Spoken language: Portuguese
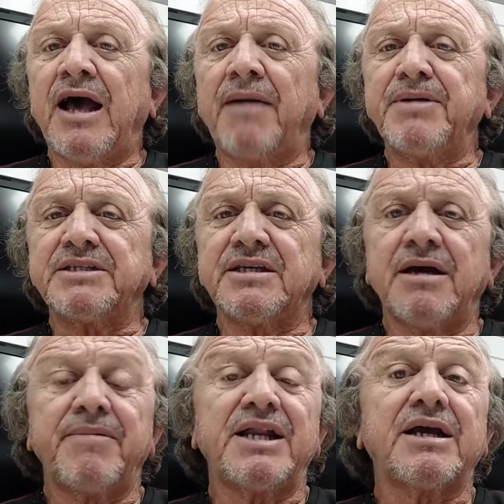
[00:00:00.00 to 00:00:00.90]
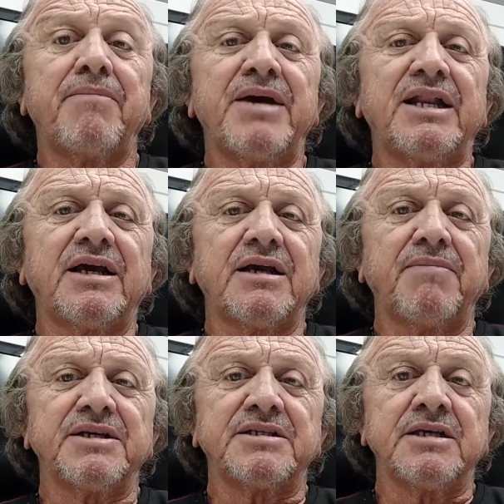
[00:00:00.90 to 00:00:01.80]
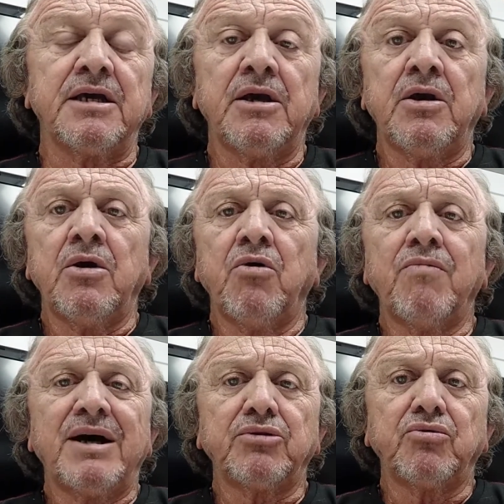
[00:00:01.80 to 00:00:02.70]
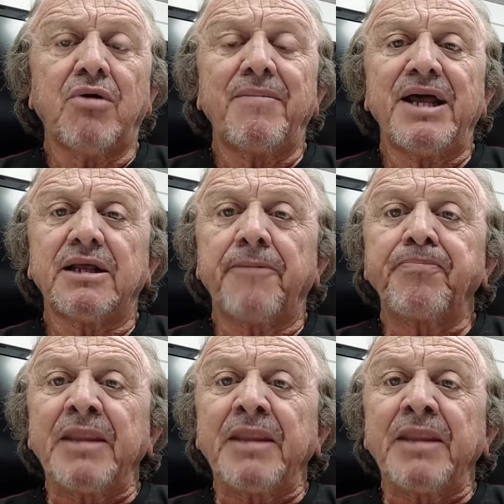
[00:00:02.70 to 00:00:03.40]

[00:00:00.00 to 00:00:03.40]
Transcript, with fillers: ABC e América, América e ABC, o mando do América.